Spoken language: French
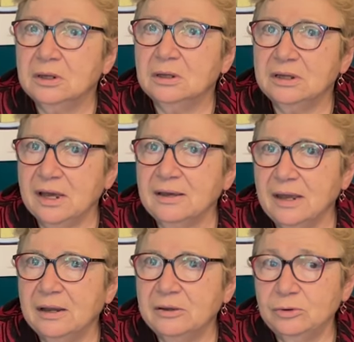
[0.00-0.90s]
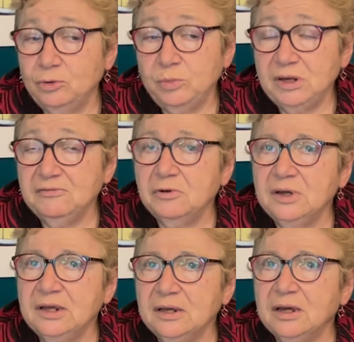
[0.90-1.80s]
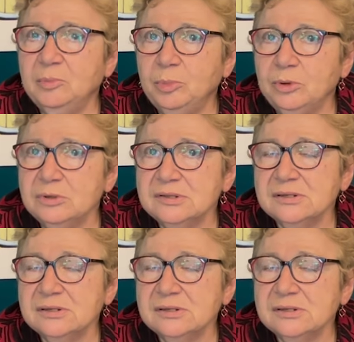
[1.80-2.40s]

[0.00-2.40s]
Euh, il y a une bénévole qui répond,